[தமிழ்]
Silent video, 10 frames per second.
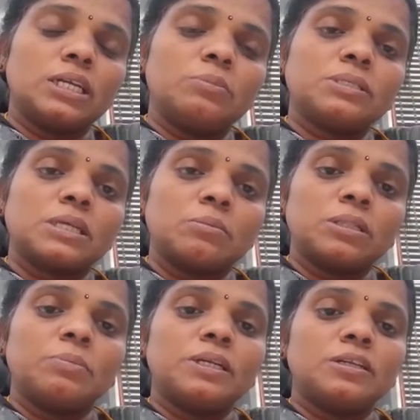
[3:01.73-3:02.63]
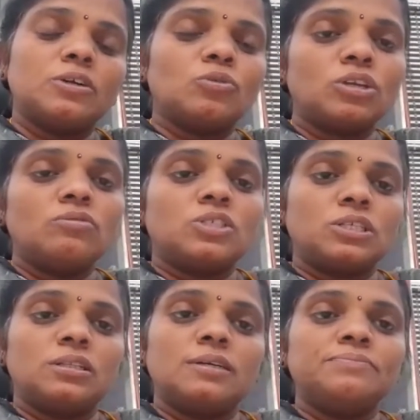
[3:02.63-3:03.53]
கண்டிப்பாக சம்மந்தப்பட்டிருக்கக்கூடிய
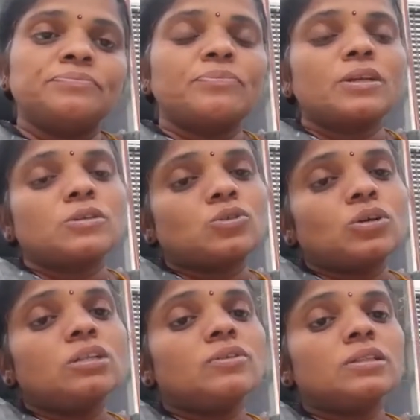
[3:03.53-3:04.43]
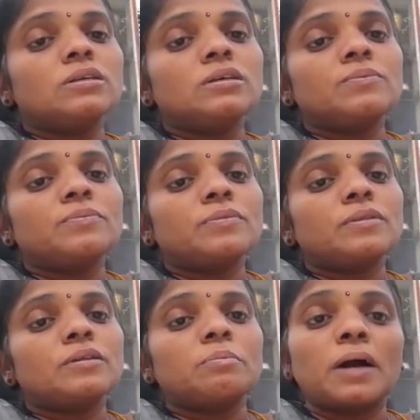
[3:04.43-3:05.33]
விஷயந்தான் ஸோ இது வந்து
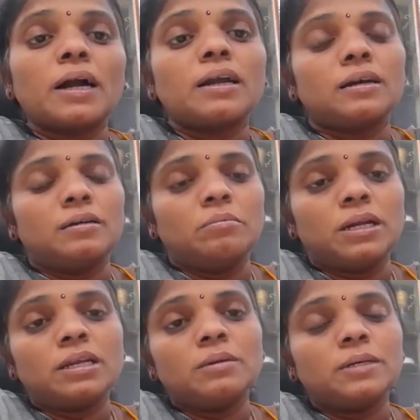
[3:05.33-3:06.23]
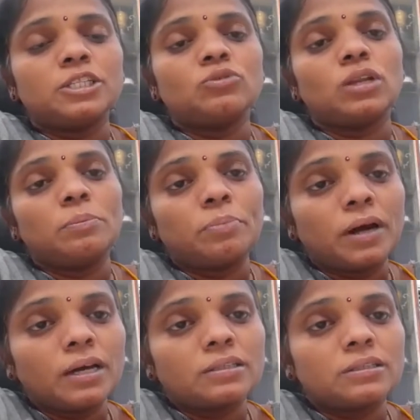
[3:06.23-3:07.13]
பார்க்கலாம் மனநல மருத்துவரை
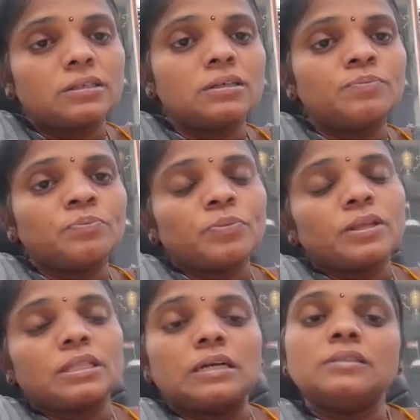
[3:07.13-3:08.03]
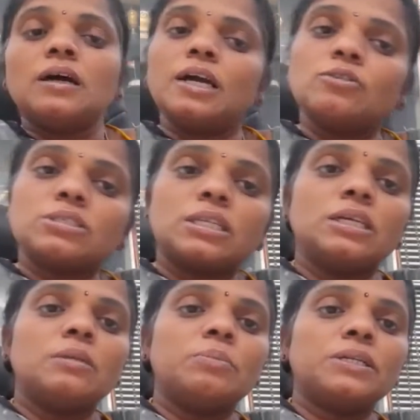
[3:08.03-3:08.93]
பார்த்து தகுந்த
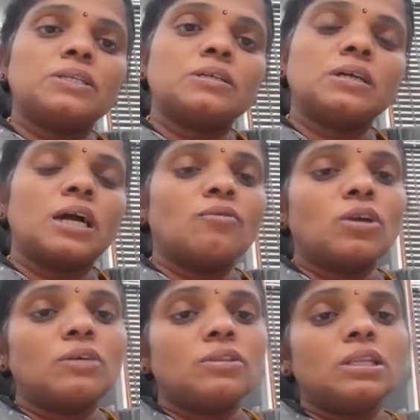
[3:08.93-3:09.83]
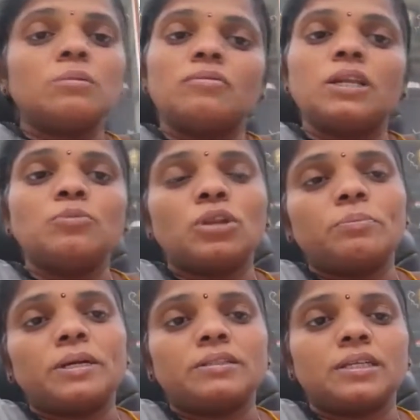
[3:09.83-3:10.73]
ஆலோசனைகள் பெற்று அவங்கள வந்து நம்ம
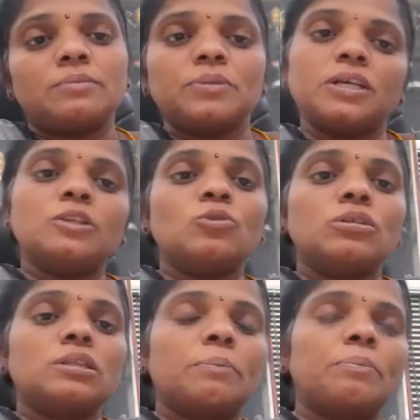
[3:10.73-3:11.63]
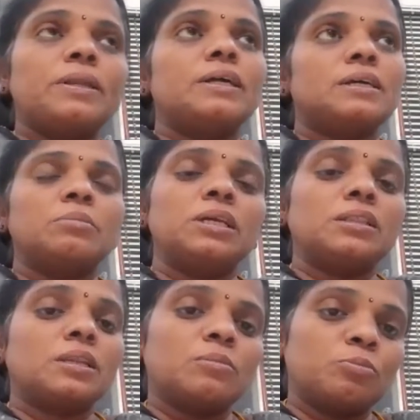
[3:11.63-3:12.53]
வழிமுறைப்படுத்தலாம் அதில் ஒன்றும் தப்பு இல்லை
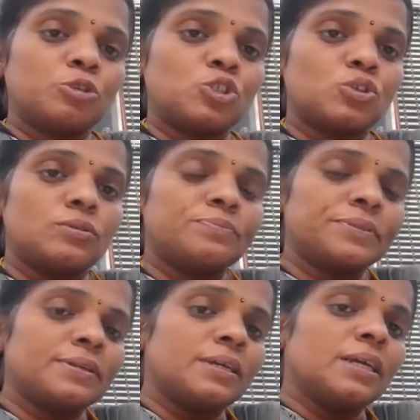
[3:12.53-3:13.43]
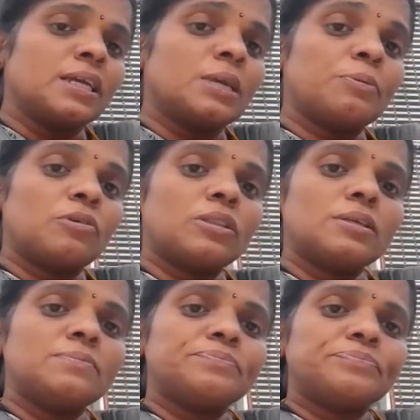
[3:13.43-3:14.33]
அப்படிங்கிறத நம்ம புரிஞ்சுக்கணும் இப்போ வந்து